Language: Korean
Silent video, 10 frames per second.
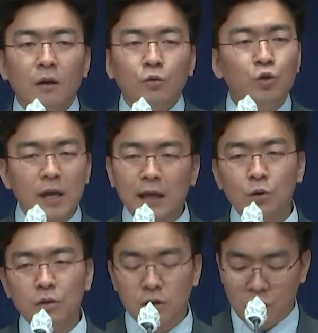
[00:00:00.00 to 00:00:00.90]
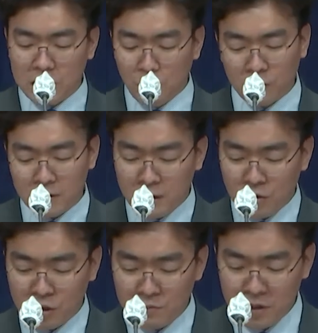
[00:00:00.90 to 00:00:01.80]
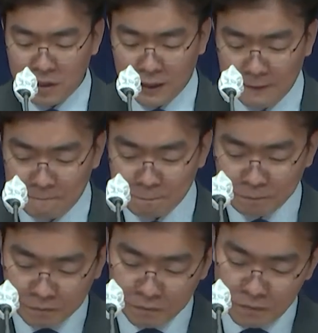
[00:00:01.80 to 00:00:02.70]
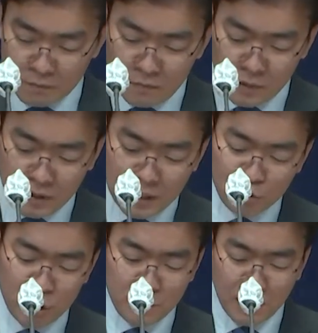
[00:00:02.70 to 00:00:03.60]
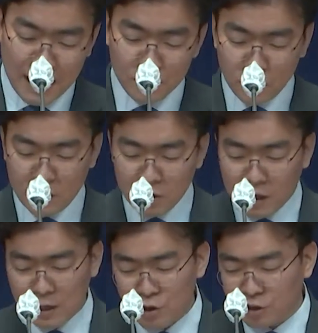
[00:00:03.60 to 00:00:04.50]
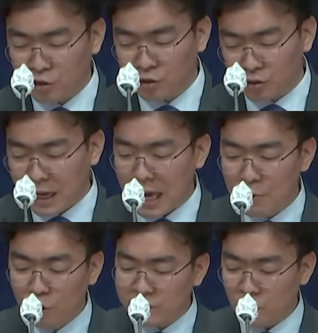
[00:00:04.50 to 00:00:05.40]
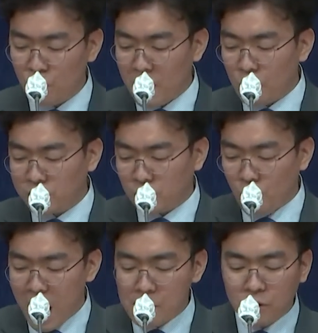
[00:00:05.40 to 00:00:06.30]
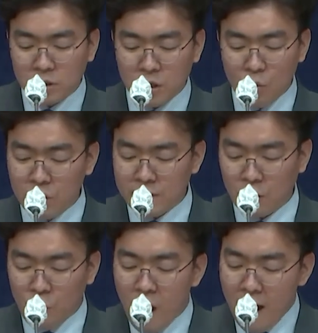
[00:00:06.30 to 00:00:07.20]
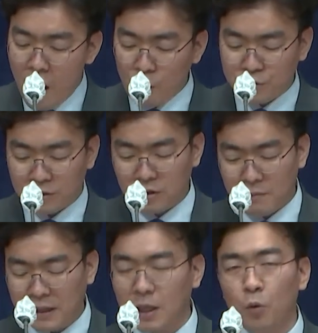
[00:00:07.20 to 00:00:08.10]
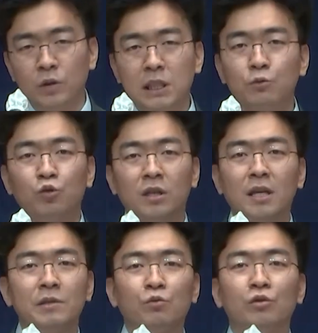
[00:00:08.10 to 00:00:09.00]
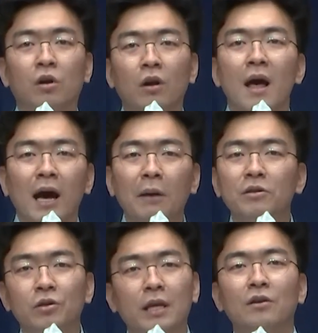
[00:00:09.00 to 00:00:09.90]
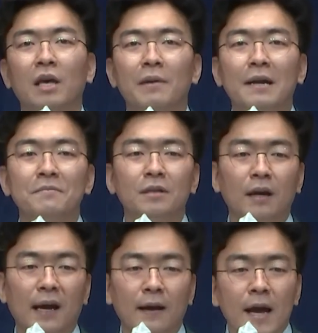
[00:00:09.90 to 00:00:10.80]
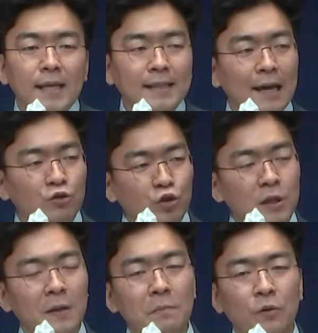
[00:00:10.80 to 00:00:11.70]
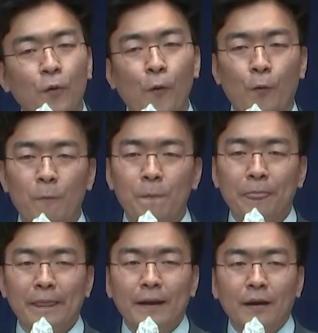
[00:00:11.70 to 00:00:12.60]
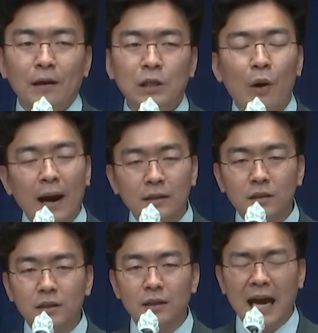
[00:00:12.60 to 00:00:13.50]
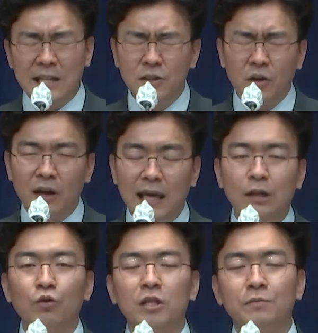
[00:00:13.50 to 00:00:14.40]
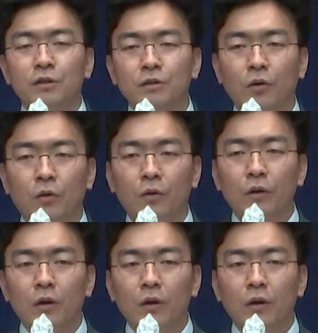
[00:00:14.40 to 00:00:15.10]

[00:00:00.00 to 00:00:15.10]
우리의 기도는 그러지 못한다는 것입니다. 예수님은 간절히 이렇게 기도하셨죠. 나의 원대로 마옵시고 아버지의 원대로 하옵소서. 마태복음 29장 39절 하반절에 이렇게 말합니다. 예수님도 그와 같이 간절하게 기도하시면서